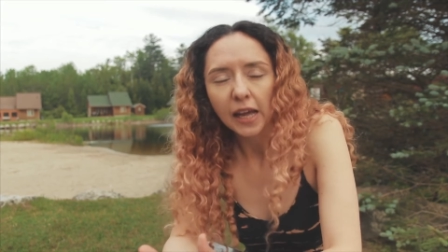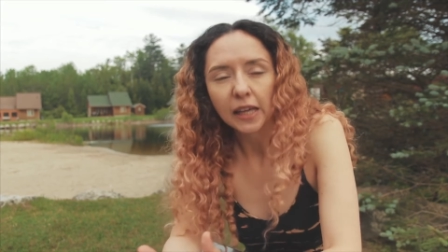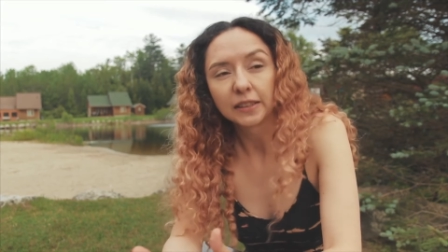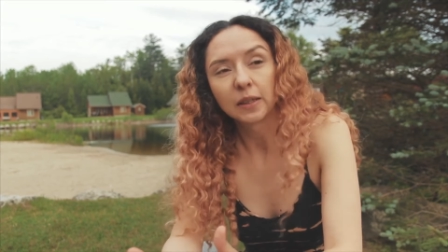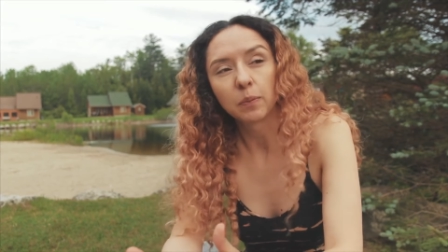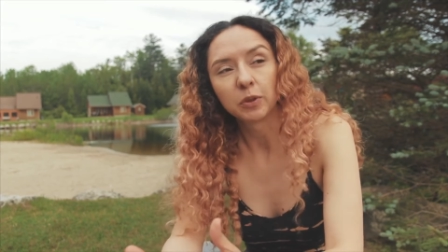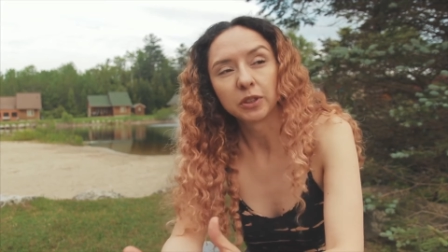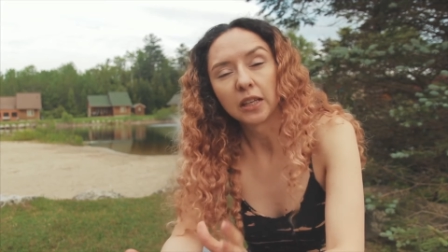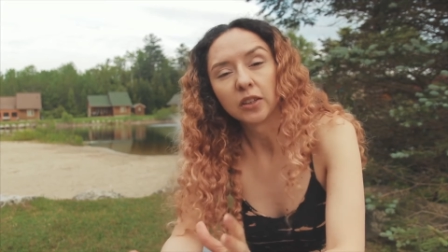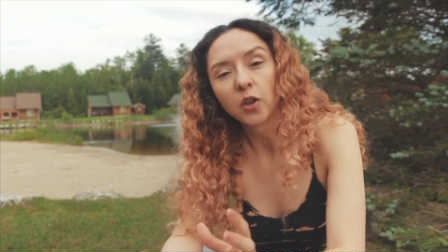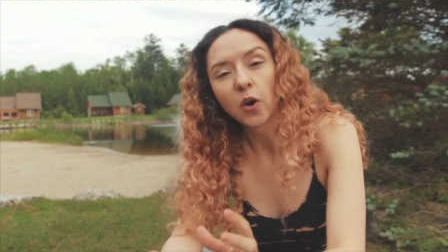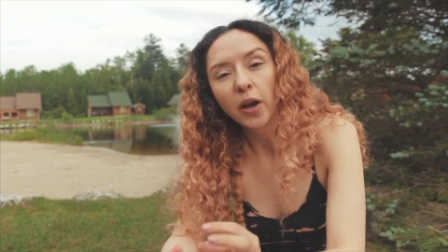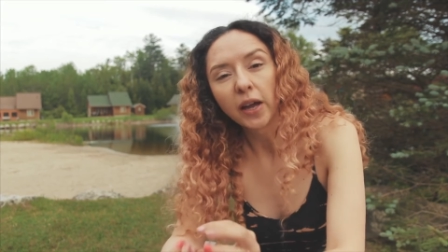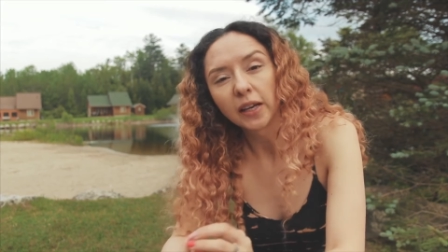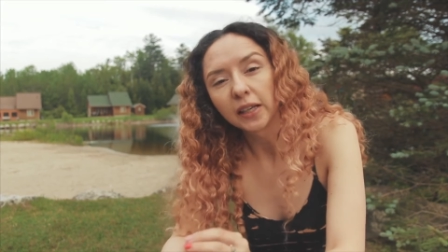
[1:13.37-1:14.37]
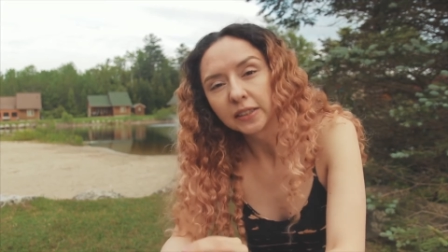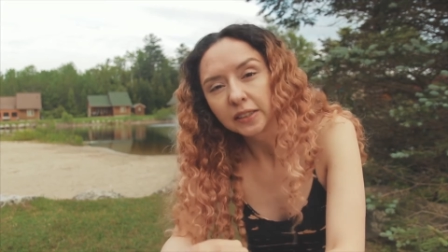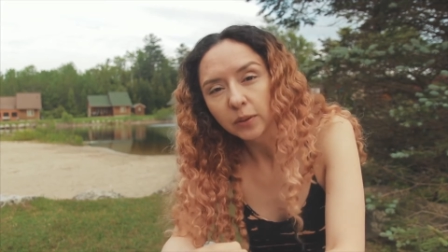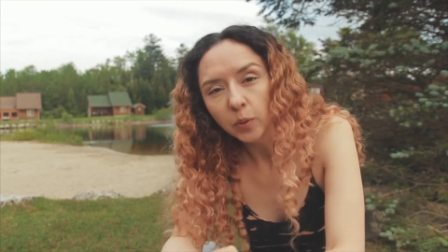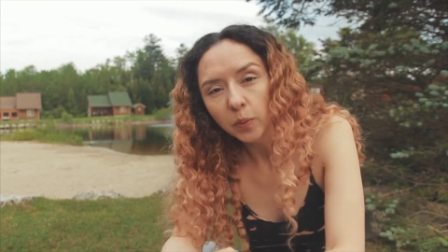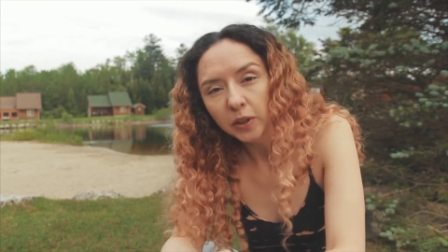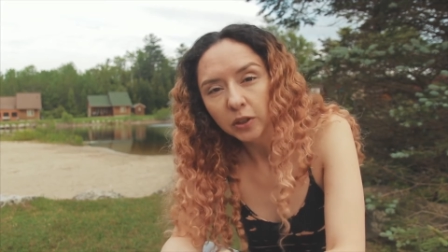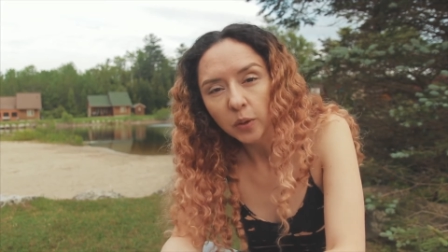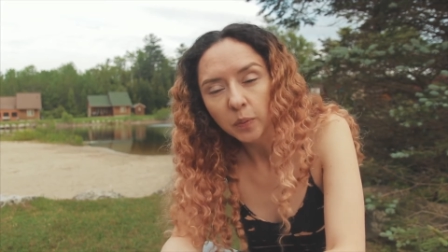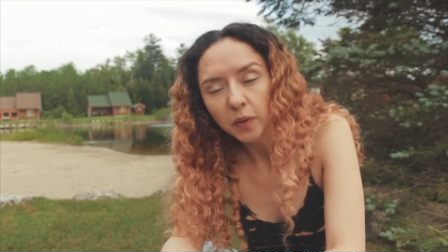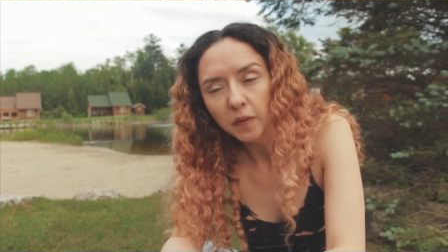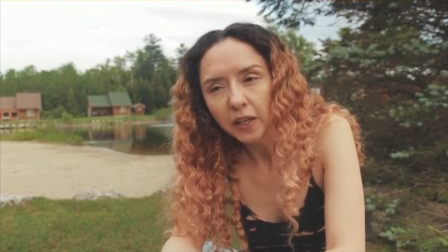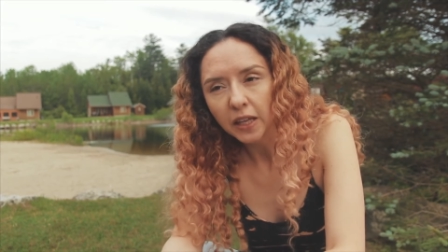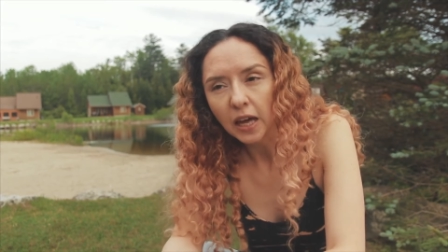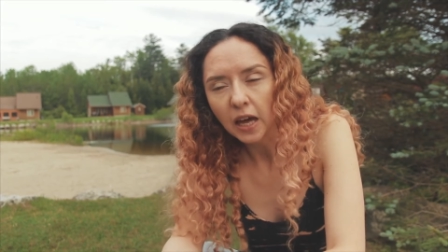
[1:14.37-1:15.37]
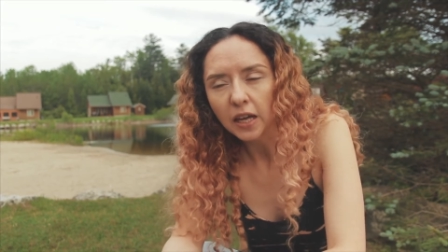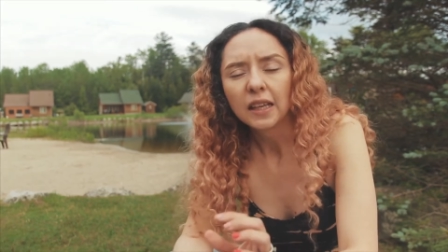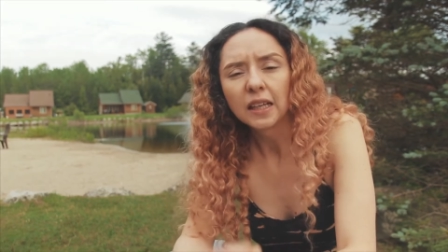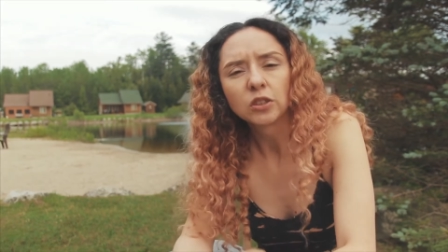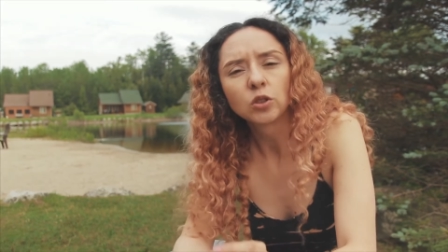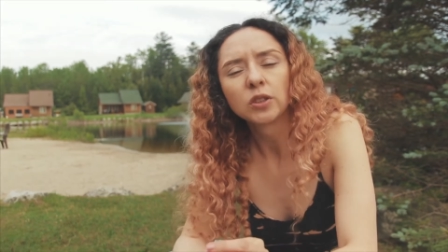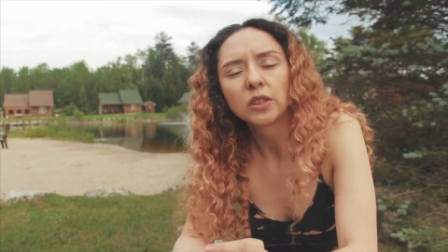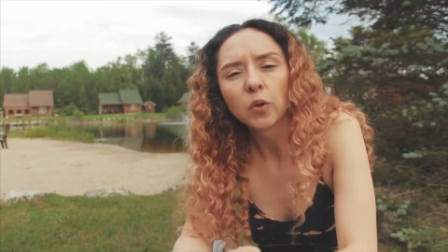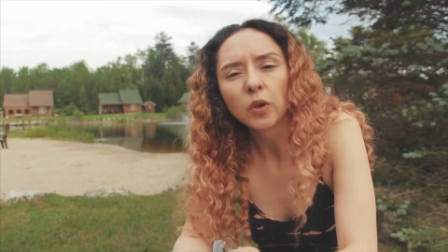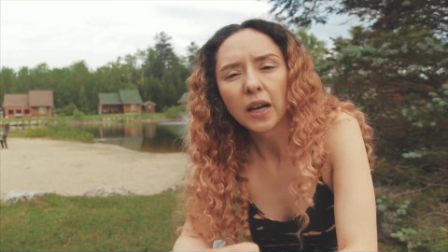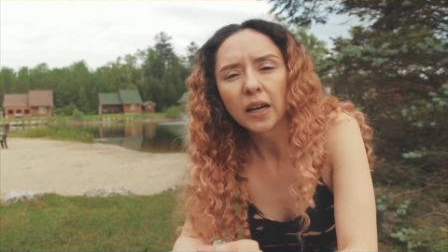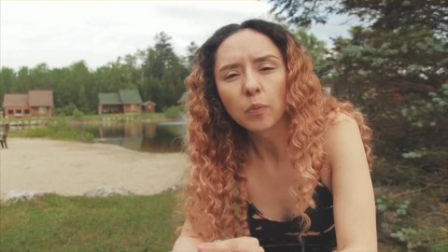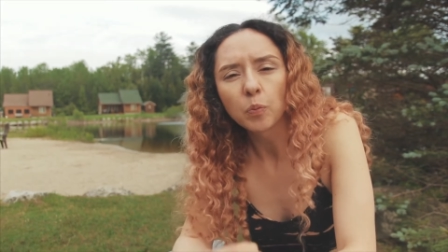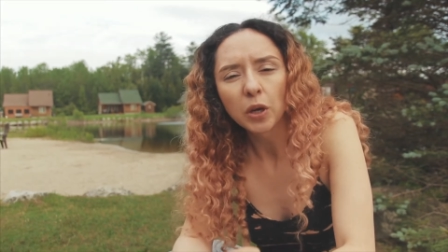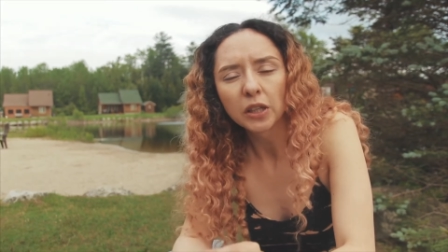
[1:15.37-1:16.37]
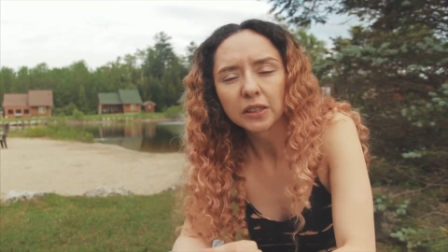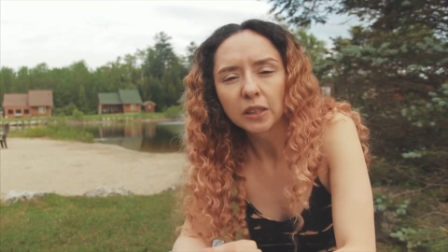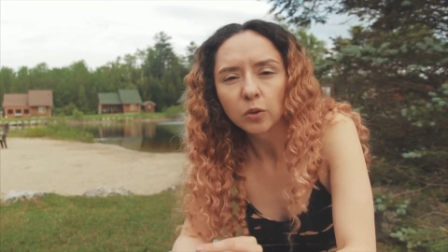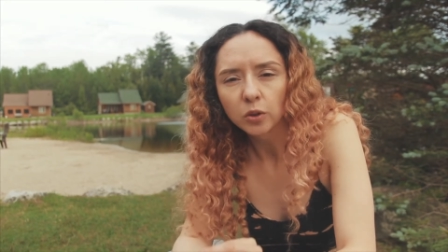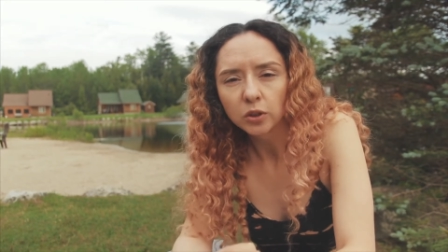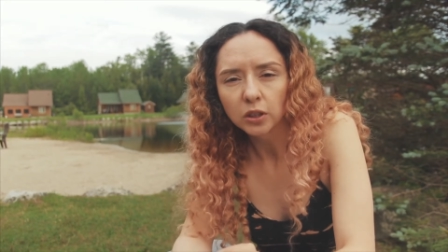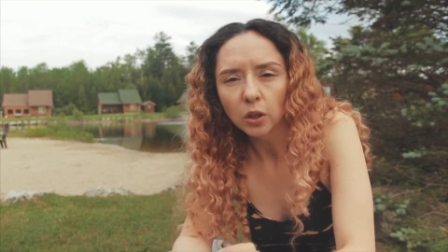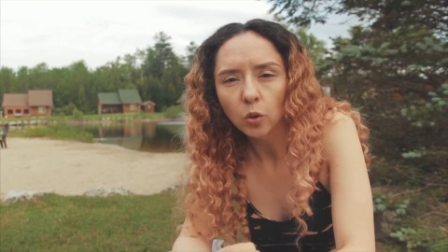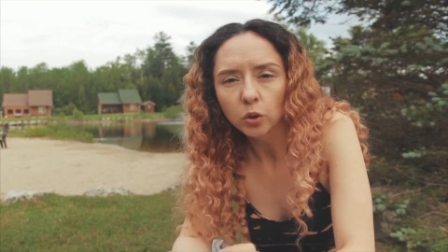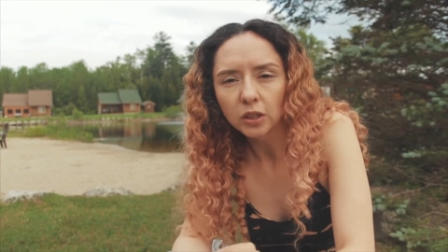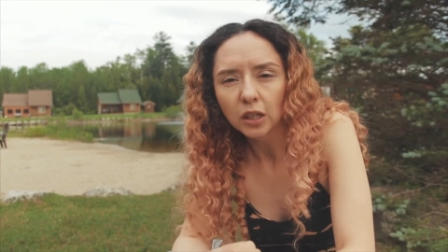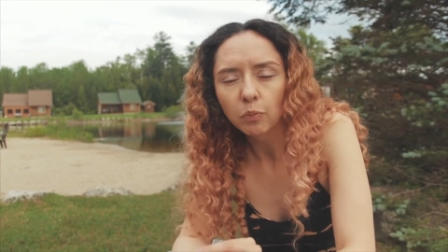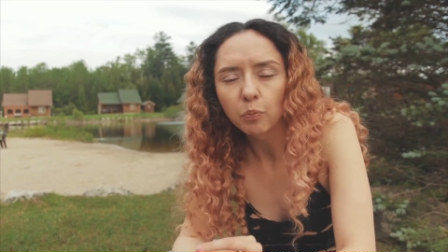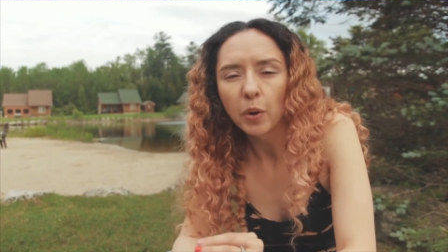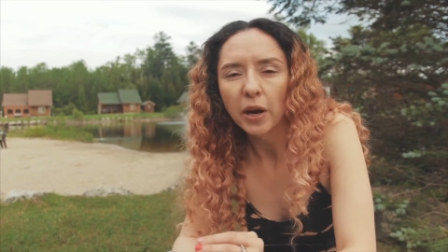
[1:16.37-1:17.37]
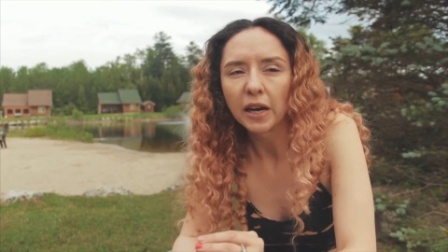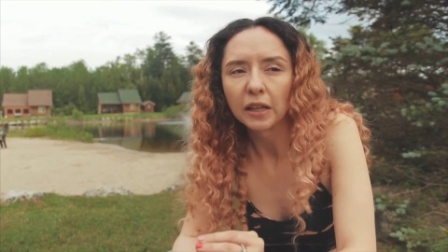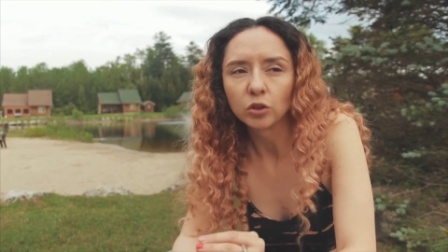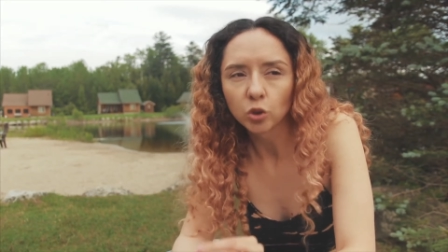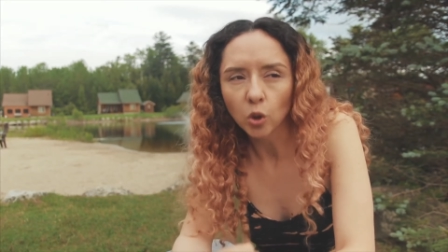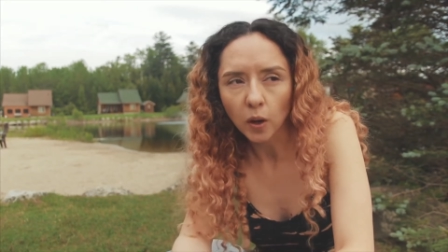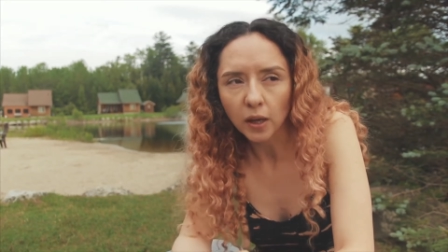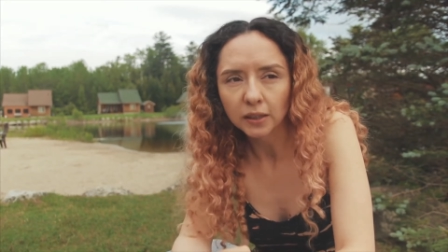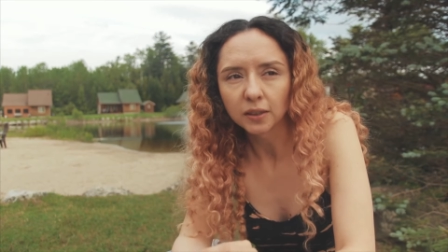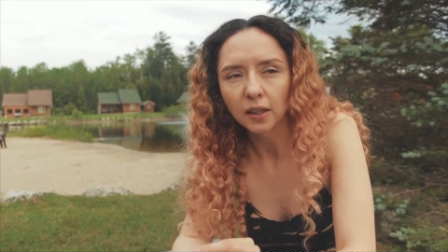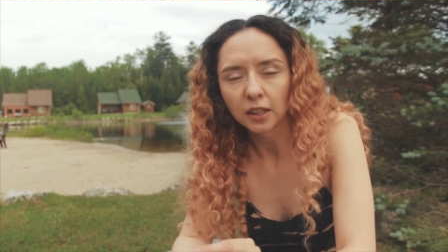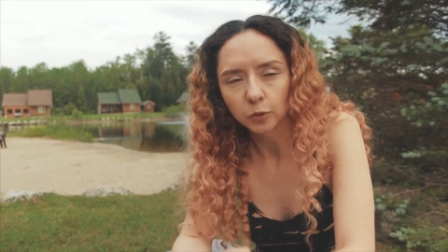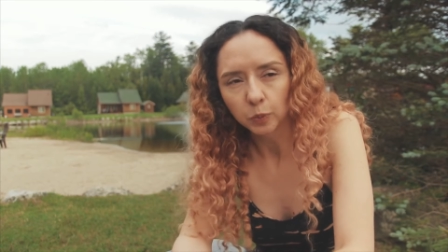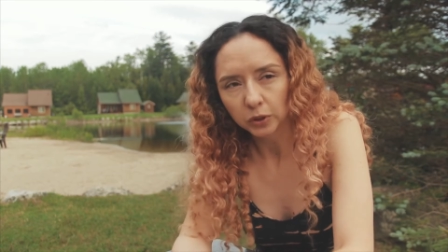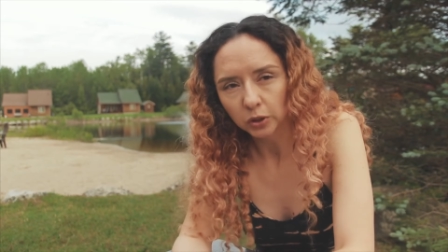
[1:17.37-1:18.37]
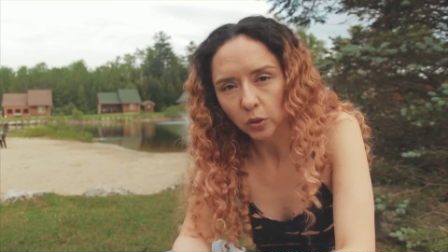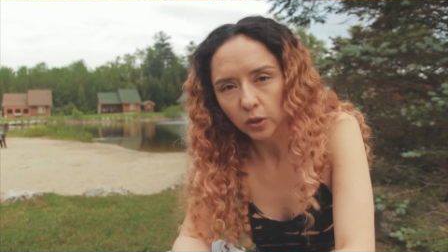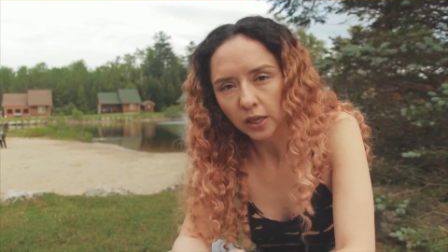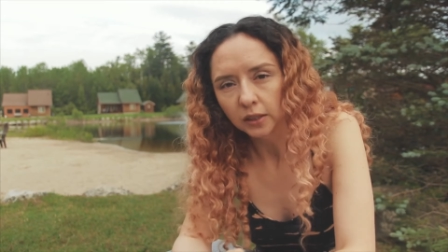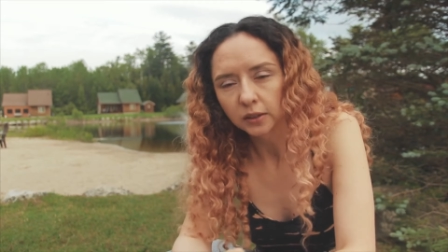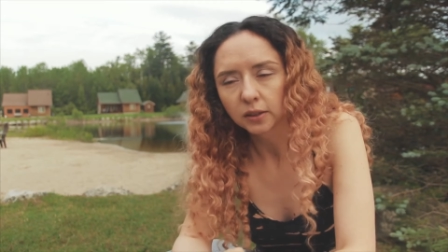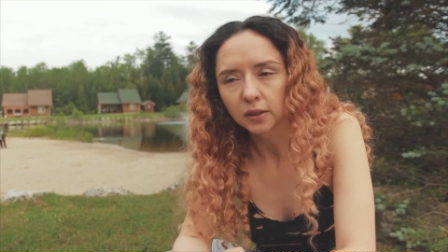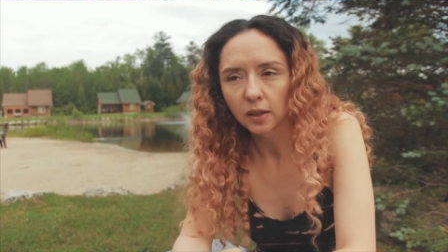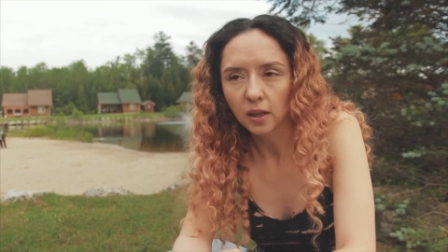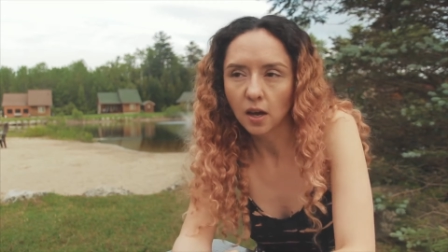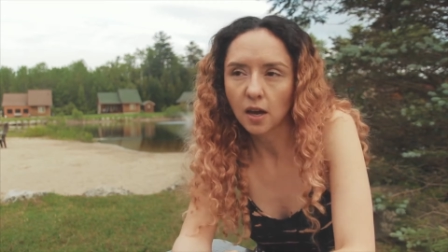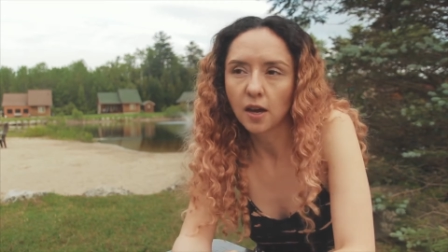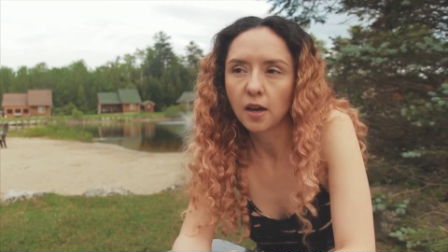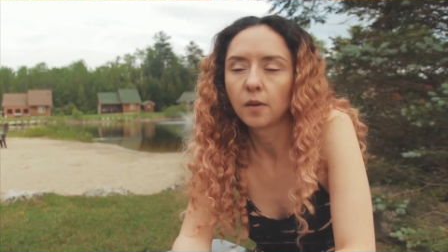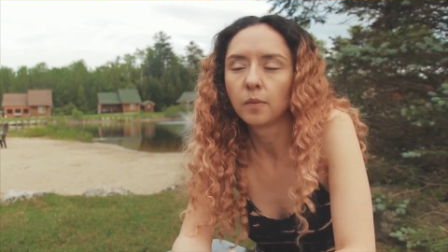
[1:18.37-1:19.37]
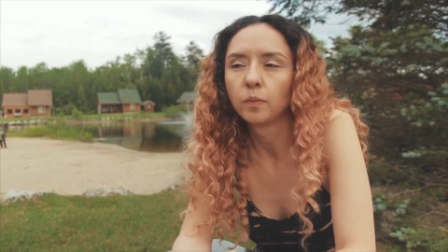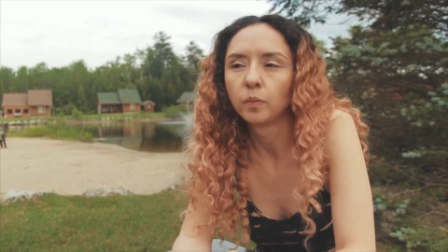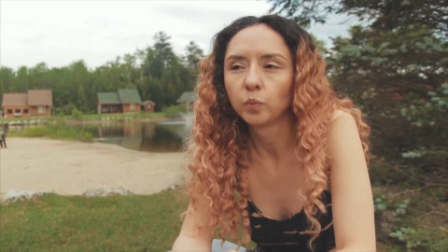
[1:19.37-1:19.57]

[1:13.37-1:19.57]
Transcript: está pasando en este momento de mi vida y estoy segura que puede ser un consejo útil para todas las personas que